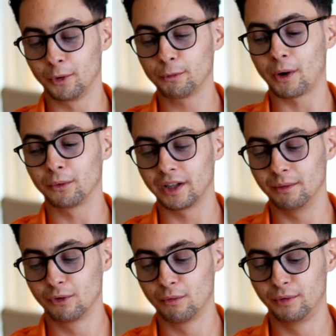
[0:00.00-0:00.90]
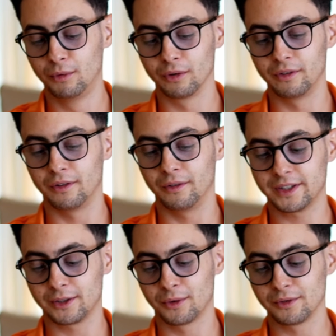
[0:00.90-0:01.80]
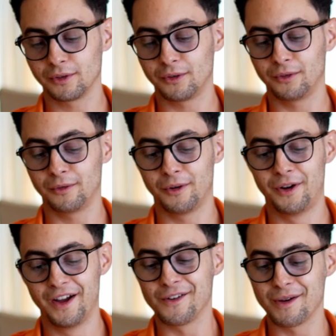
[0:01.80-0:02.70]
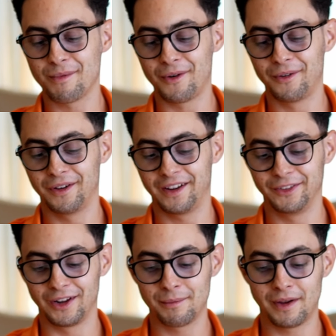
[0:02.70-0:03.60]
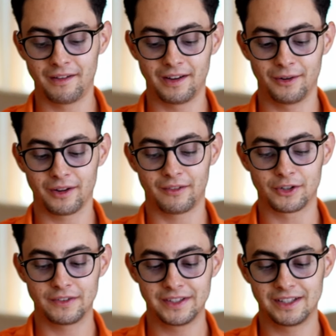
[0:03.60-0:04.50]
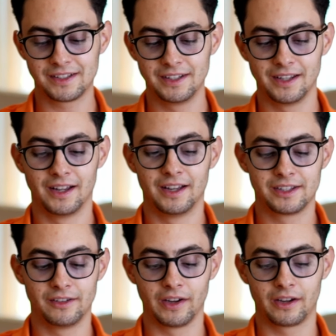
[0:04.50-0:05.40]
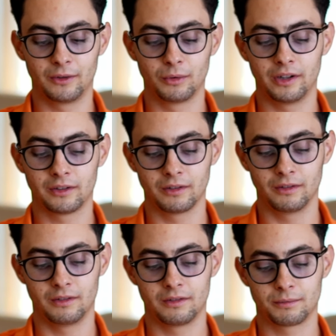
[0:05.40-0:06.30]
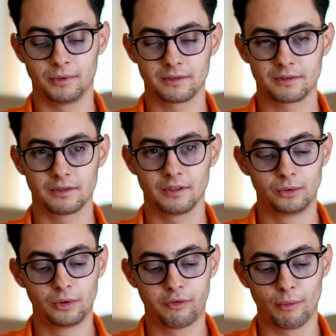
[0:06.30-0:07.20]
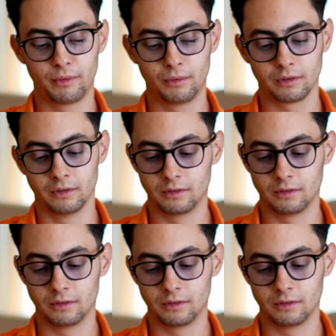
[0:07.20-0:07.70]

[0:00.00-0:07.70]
montre par contre elle est beaucoup plus lourde, ça se ressent quand on la prend euh, dans la main alors qu'avant j'avais celle-ci c'est vrai qu'elle doit être, euh, je pense, deux fois plus lourde.